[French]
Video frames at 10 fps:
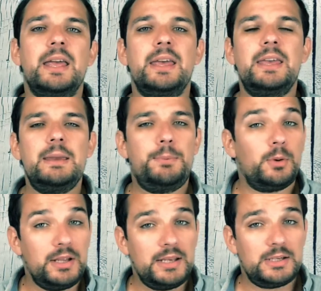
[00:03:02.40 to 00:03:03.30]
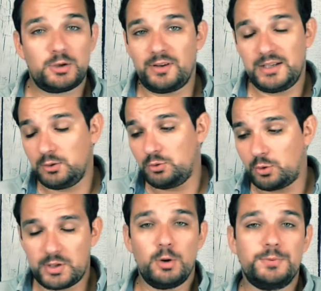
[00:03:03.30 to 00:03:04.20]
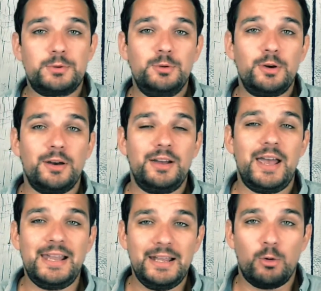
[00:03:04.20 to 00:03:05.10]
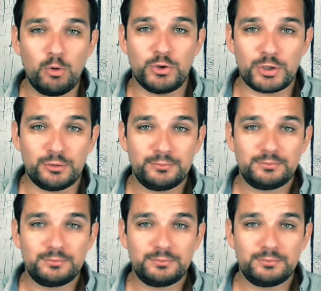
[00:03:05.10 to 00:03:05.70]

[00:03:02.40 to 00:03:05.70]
et pour les chevaliers du côté obscur, elle est rouge.